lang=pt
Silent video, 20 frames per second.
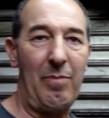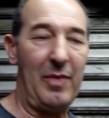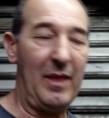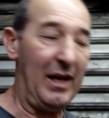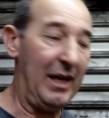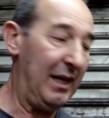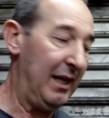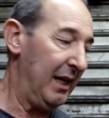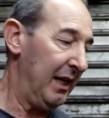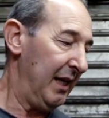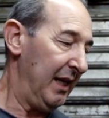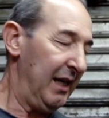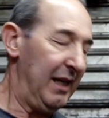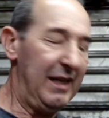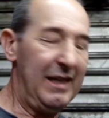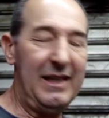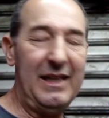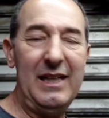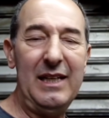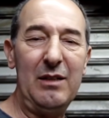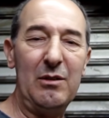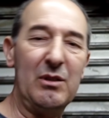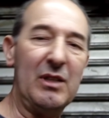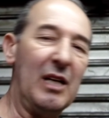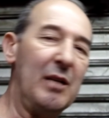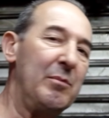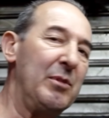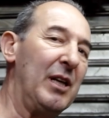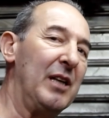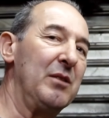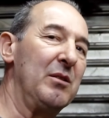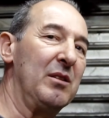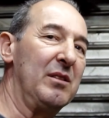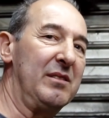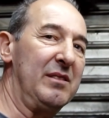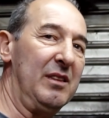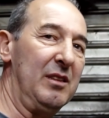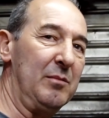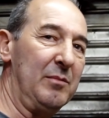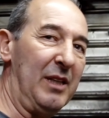Tá. tá? E o carburador
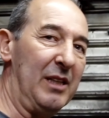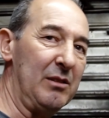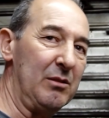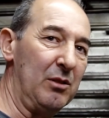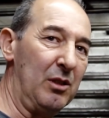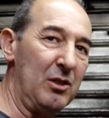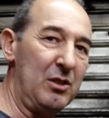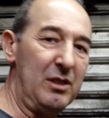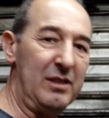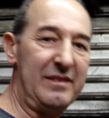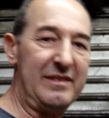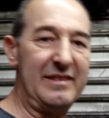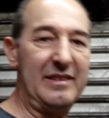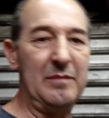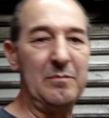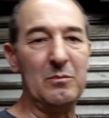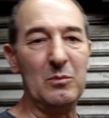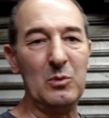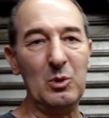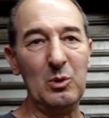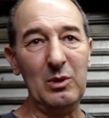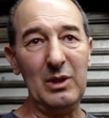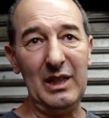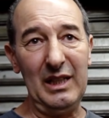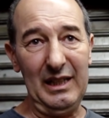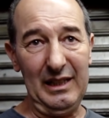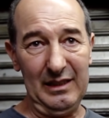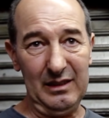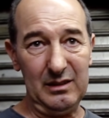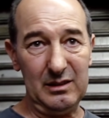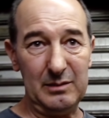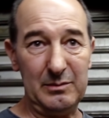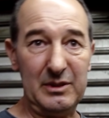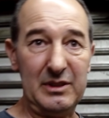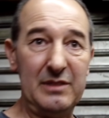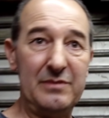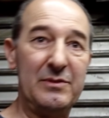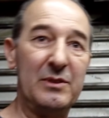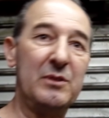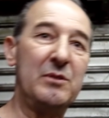sendo mais longe simula como
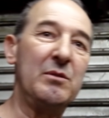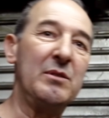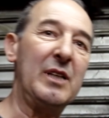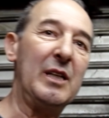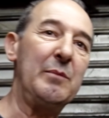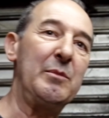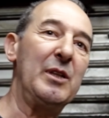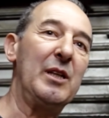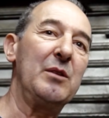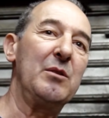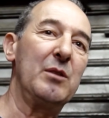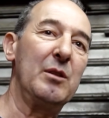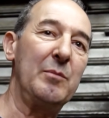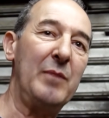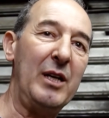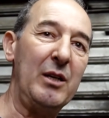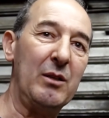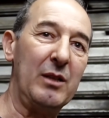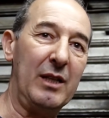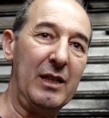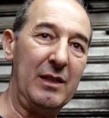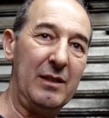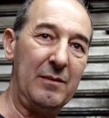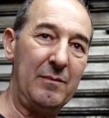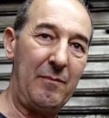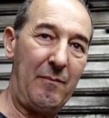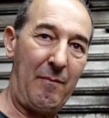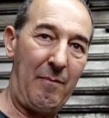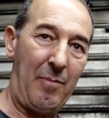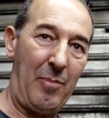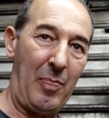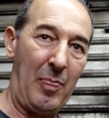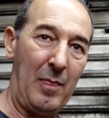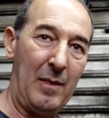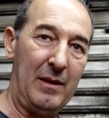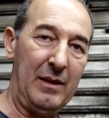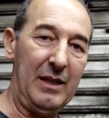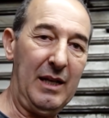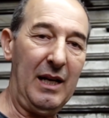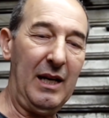se fosse um carburador maior. Tá.
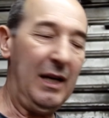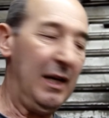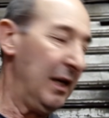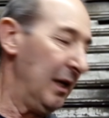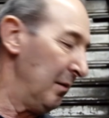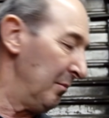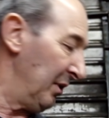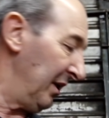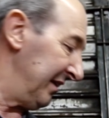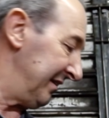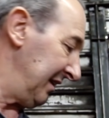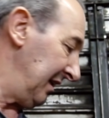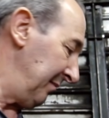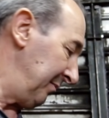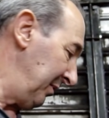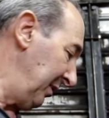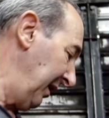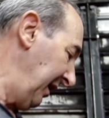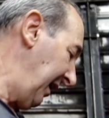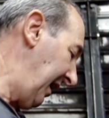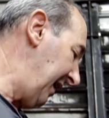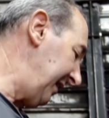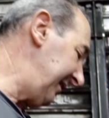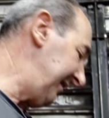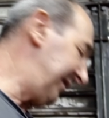tá? Por exemplo, a